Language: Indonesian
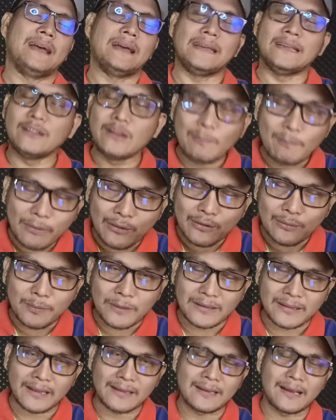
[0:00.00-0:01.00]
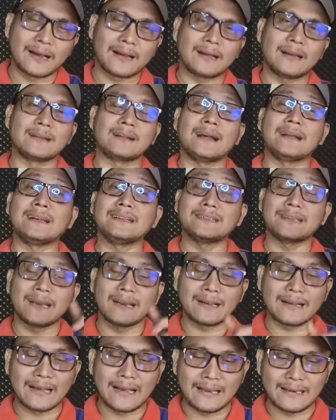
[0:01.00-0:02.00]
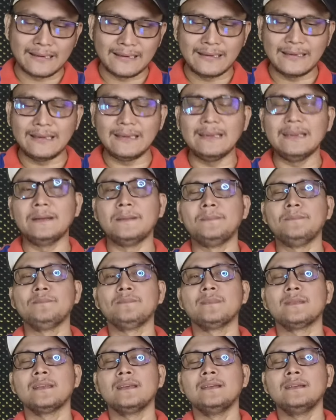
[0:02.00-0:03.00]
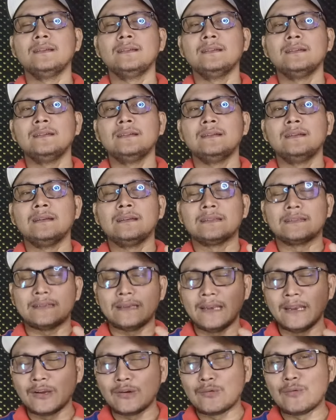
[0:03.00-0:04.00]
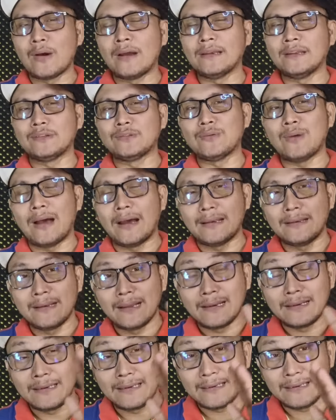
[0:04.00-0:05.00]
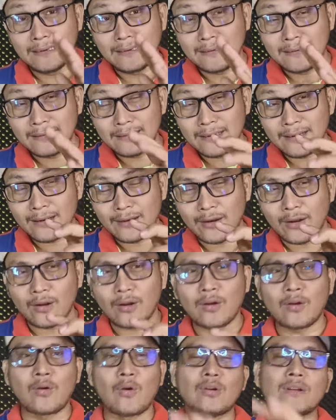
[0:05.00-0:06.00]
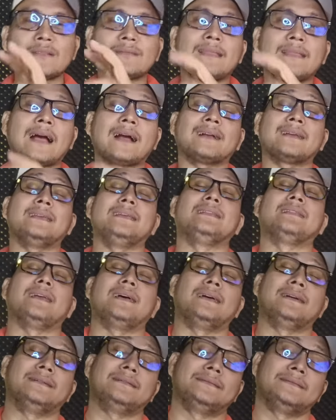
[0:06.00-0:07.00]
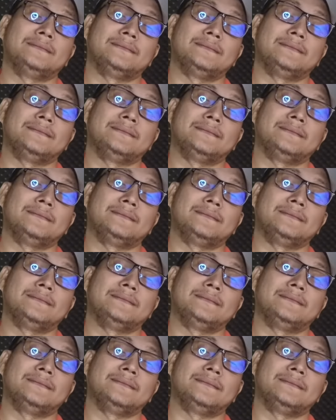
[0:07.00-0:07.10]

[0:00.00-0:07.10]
Itu perlu dipertanyakan, karena seringkali selingkuhan itu ada di kontak kita.